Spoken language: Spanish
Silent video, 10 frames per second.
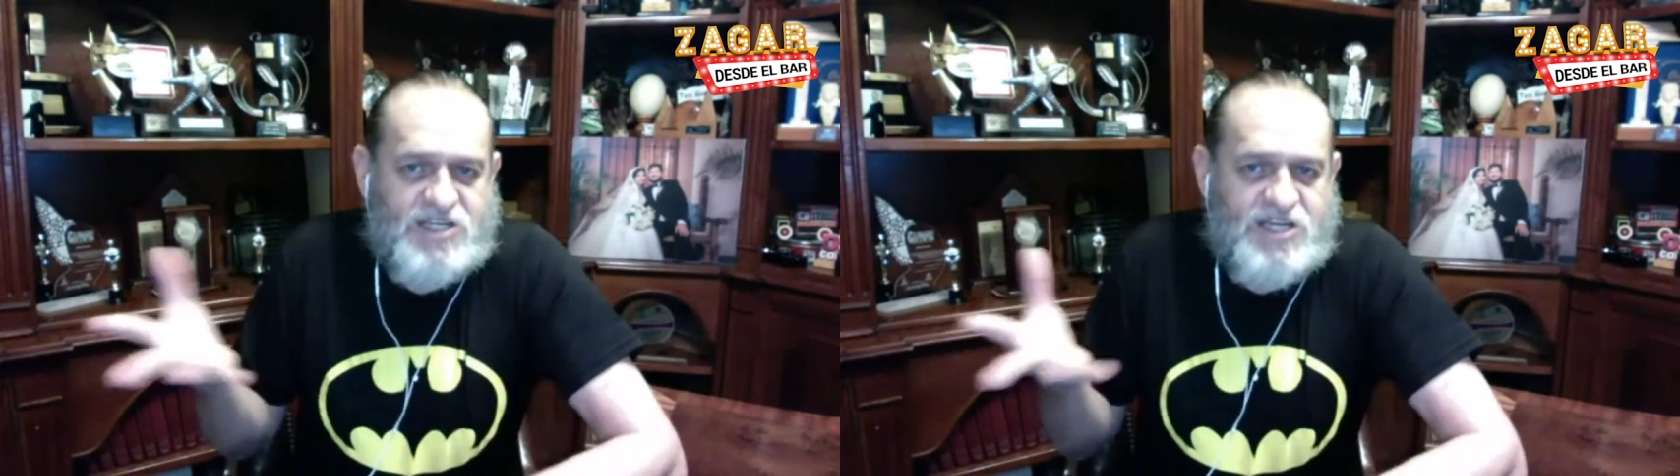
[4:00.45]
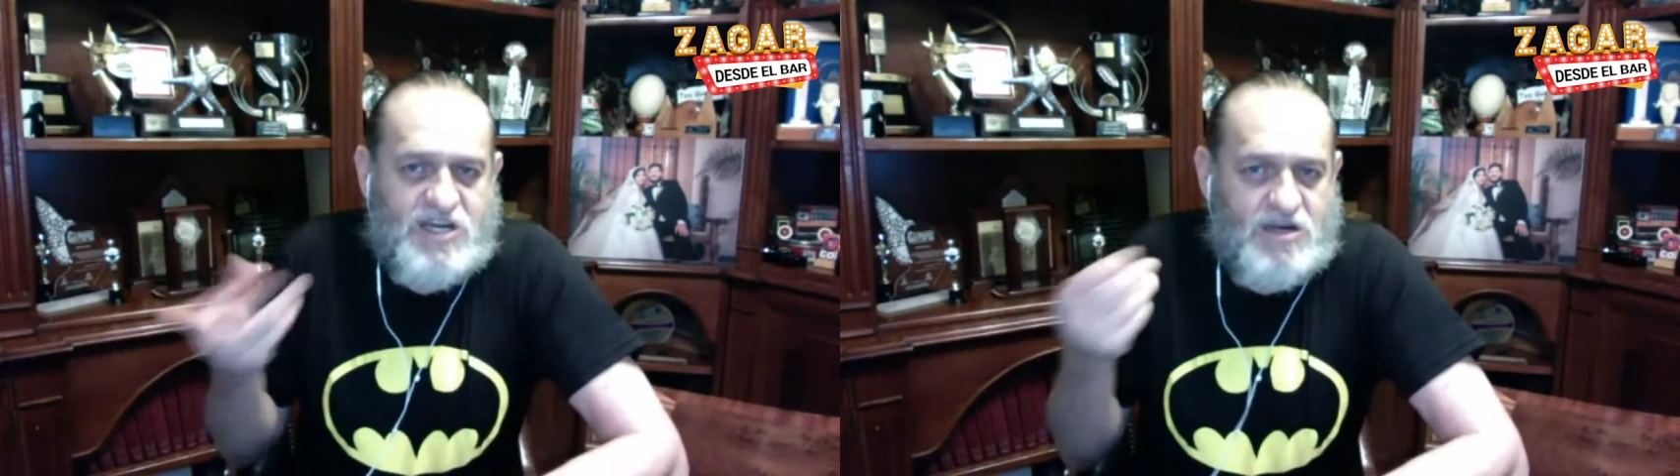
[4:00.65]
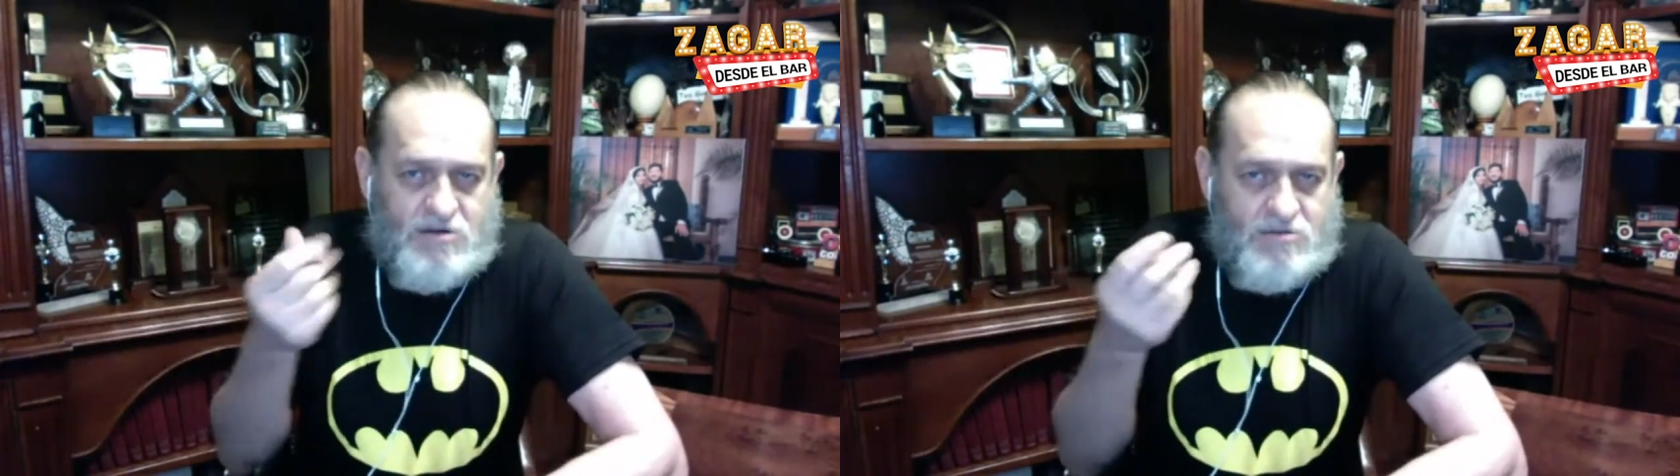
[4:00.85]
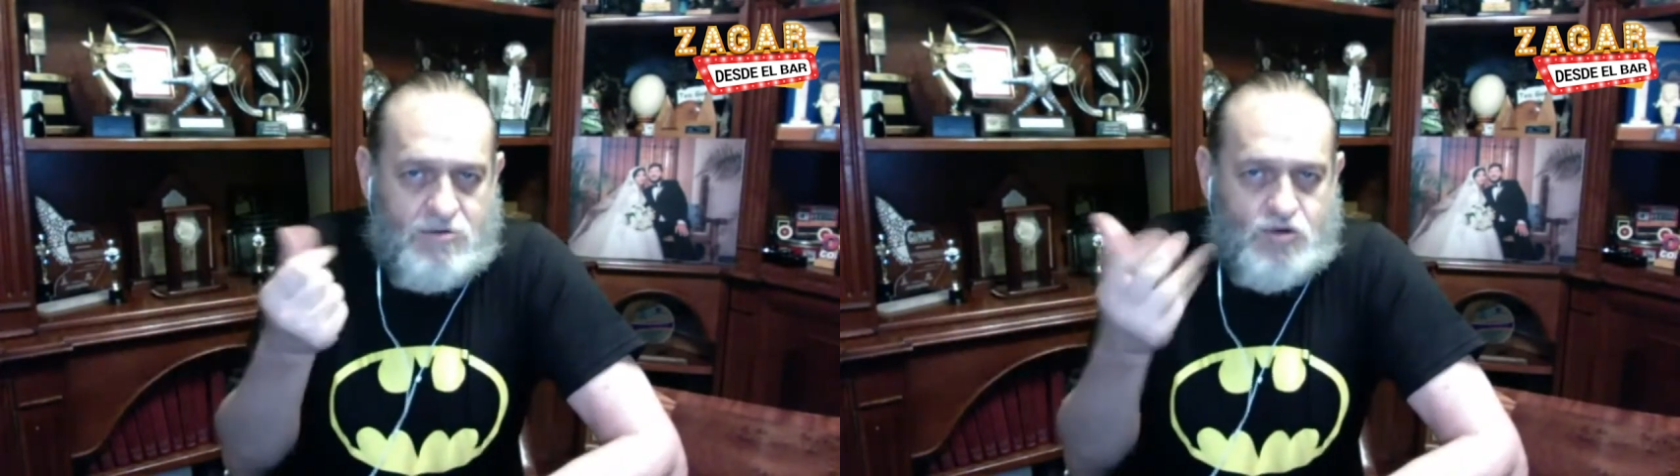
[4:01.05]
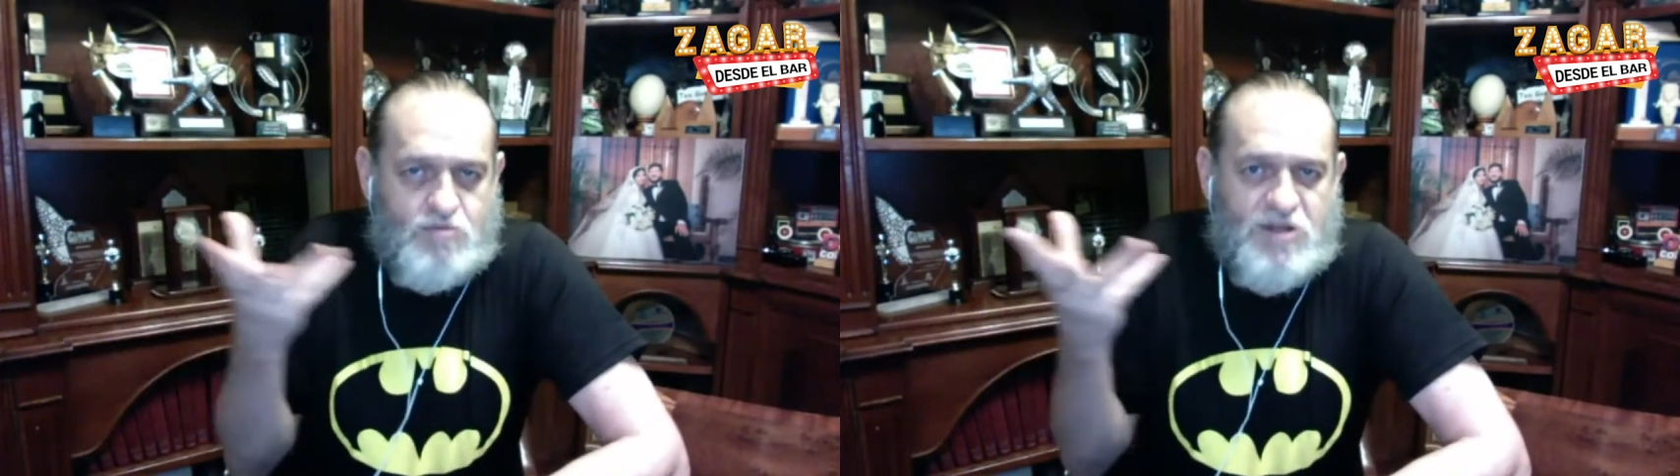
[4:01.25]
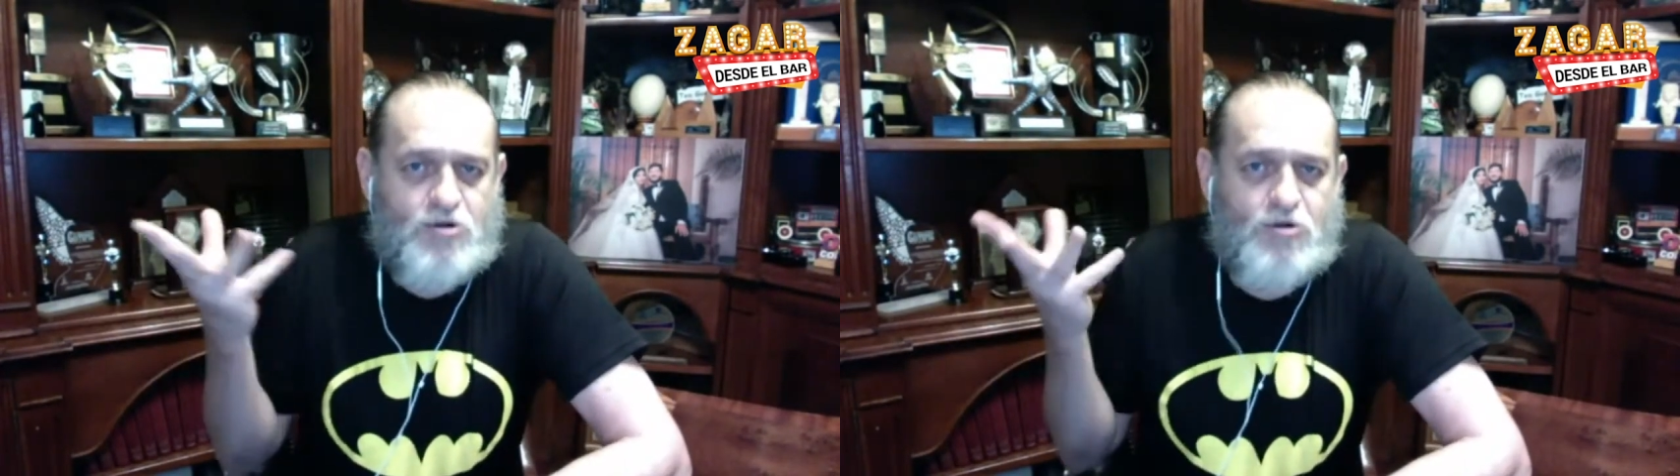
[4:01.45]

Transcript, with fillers: así, lo sumé